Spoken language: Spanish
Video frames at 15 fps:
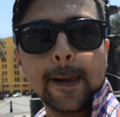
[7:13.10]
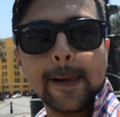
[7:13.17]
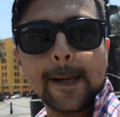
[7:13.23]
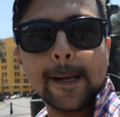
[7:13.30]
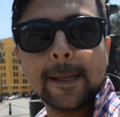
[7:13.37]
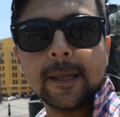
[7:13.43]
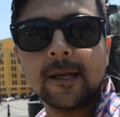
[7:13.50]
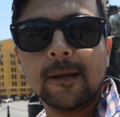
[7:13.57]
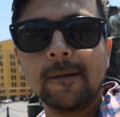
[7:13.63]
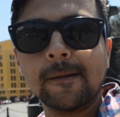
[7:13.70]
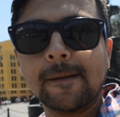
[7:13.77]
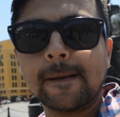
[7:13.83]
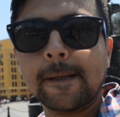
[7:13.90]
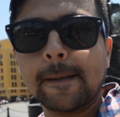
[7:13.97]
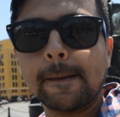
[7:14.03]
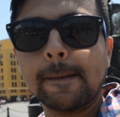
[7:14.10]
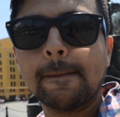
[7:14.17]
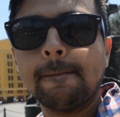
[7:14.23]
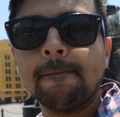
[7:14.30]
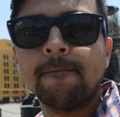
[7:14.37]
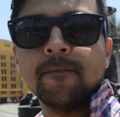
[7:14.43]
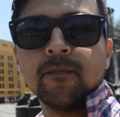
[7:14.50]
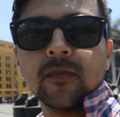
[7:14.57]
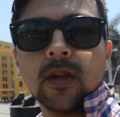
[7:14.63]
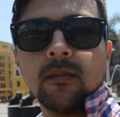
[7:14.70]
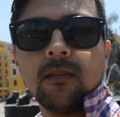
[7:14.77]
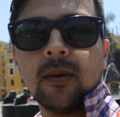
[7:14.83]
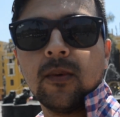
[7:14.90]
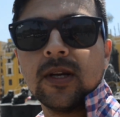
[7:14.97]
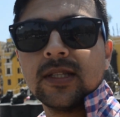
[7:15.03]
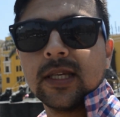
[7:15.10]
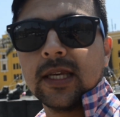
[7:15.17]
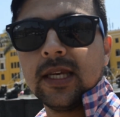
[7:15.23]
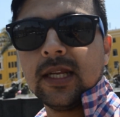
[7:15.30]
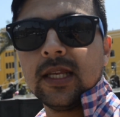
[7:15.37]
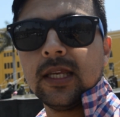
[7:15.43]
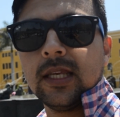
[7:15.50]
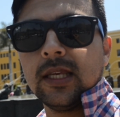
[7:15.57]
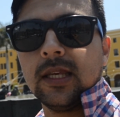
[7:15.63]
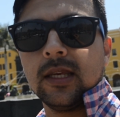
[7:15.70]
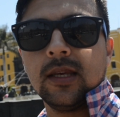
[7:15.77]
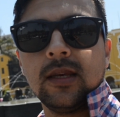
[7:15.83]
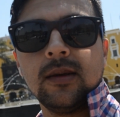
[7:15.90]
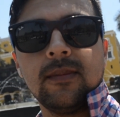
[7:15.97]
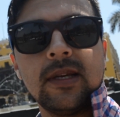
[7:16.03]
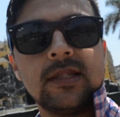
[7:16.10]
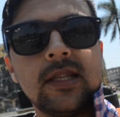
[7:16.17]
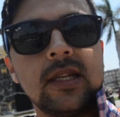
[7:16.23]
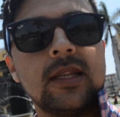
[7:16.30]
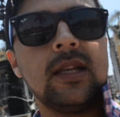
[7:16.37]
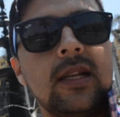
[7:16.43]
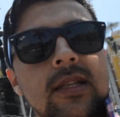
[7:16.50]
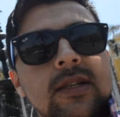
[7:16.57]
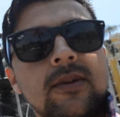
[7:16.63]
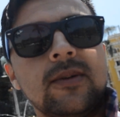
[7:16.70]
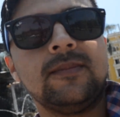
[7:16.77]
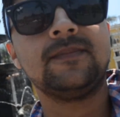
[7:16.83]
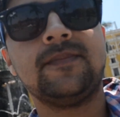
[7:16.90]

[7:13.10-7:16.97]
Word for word: Así que bueno chicos, vamos a seguir y más tarde les hablo.